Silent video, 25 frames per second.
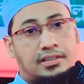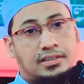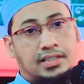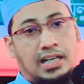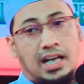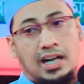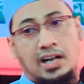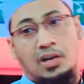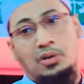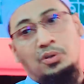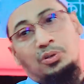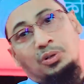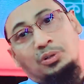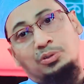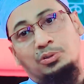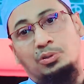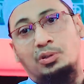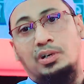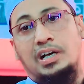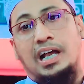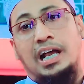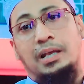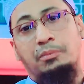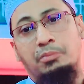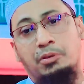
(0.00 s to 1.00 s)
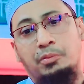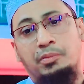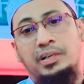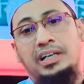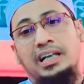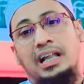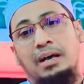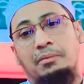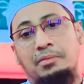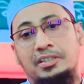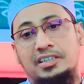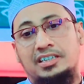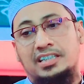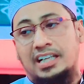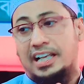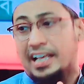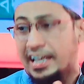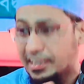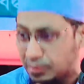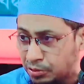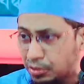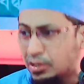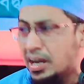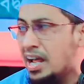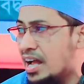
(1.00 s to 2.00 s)
তারাও কদ্দুর খাইব মিল্লামিশে
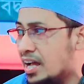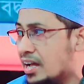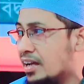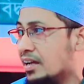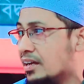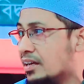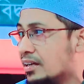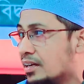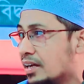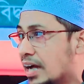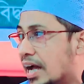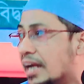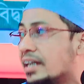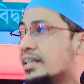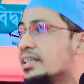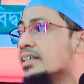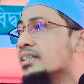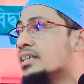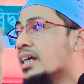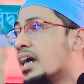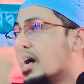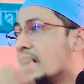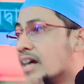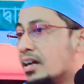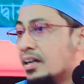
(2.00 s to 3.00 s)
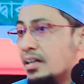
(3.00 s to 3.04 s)
এই তো না আর কি তা